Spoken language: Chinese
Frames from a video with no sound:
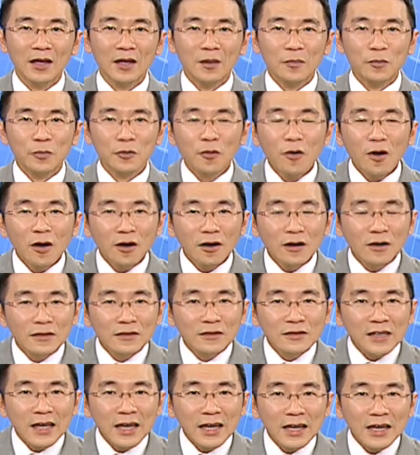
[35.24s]
不过
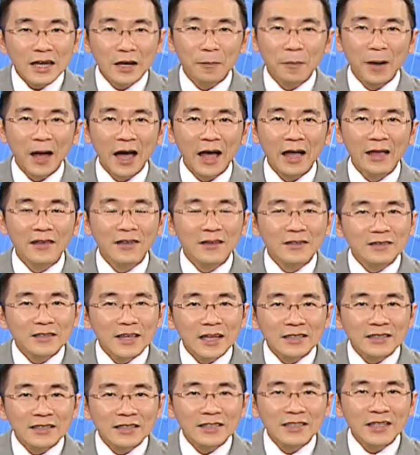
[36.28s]
这个盘
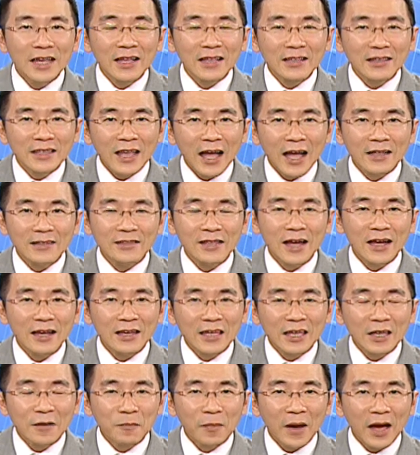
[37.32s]
在今天大涨
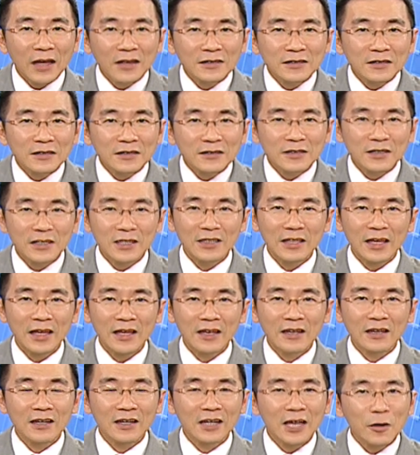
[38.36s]
一百四十一点，
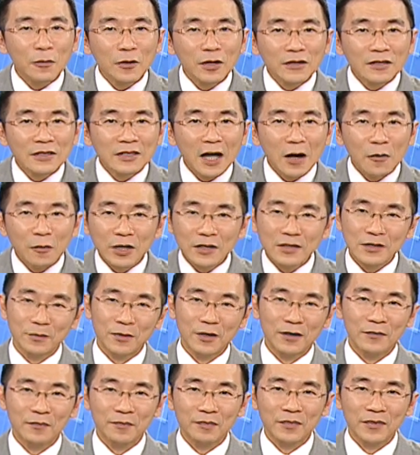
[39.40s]
各位知道为什么？
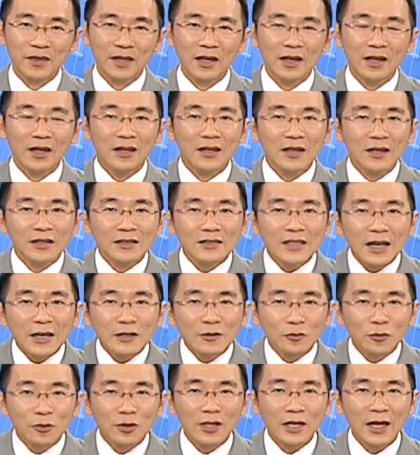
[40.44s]
在
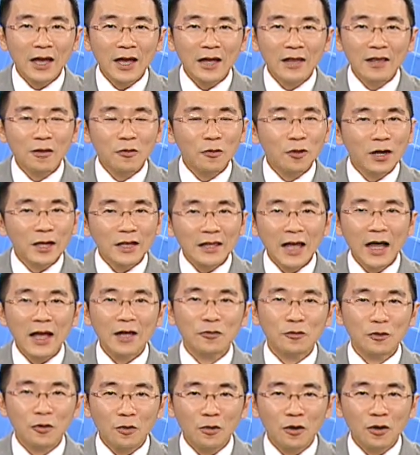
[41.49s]
昨天，我跟大家
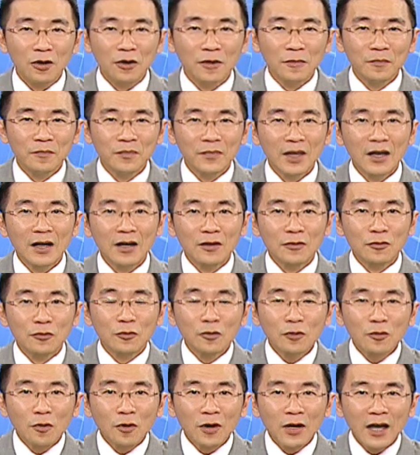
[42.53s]
说过，
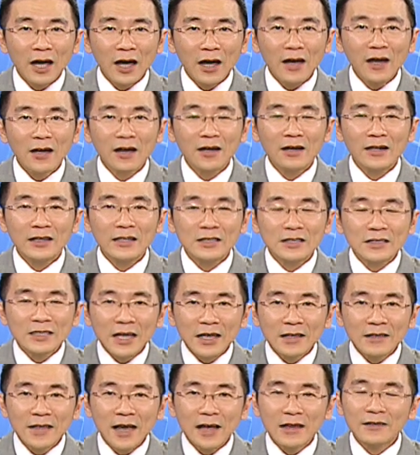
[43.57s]
如果呢你
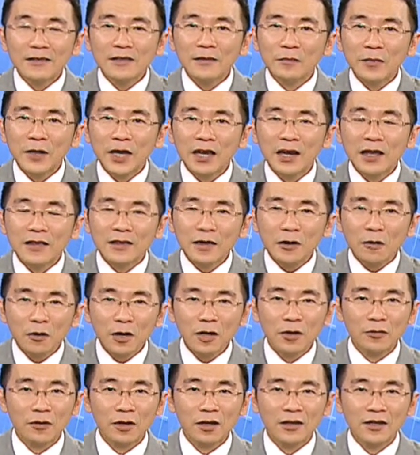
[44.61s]
现在是别人的
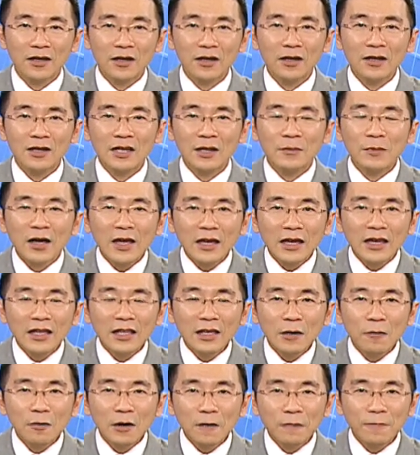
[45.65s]
会员，你们一
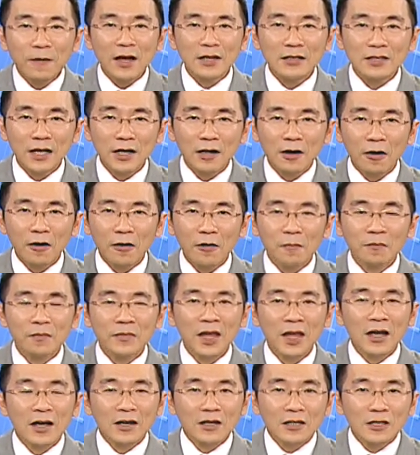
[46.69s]
定会发现哦，
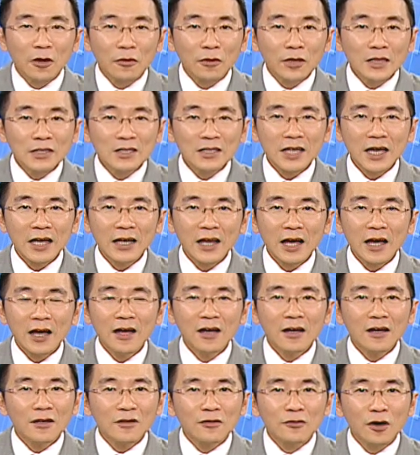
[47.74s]
有一些
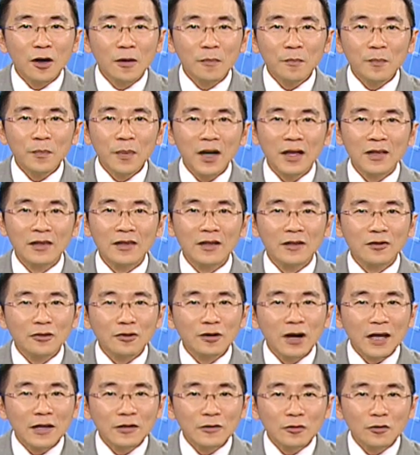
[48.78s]
呢原本都
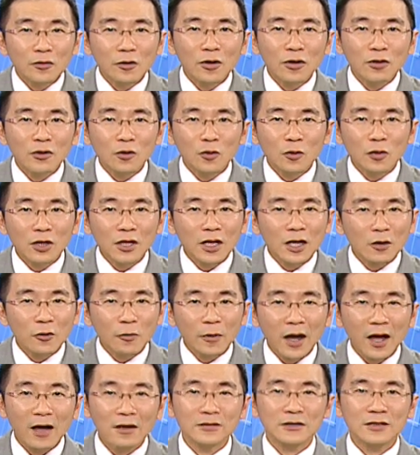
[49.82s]
在做多的股
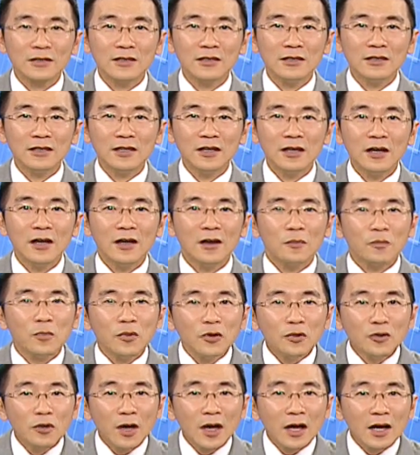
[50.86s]
票老师，
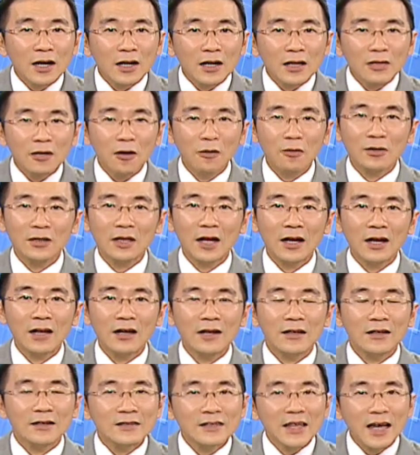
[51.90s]
不约而同的
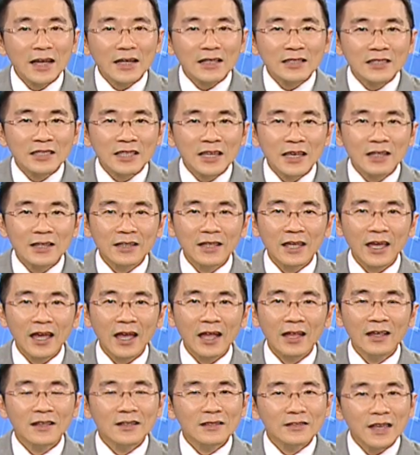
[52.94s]
在前
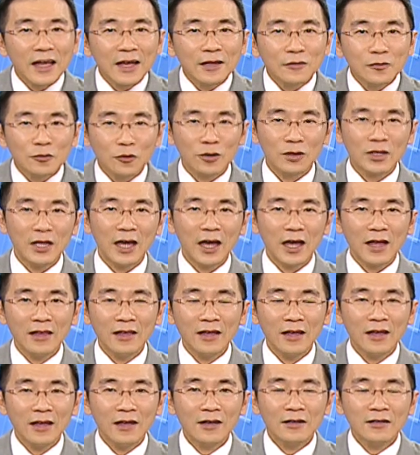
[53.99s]
天在昨天
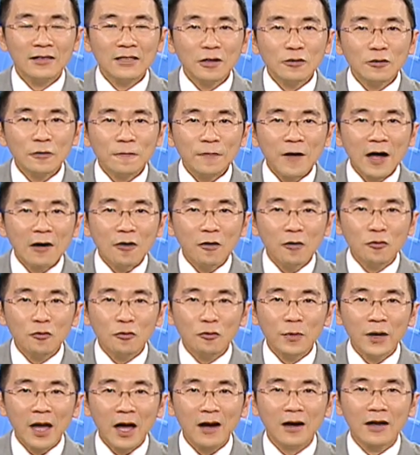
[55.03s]
下去放空
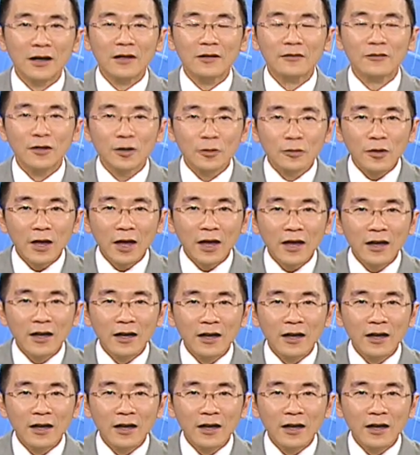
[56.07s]
股票了，对不对？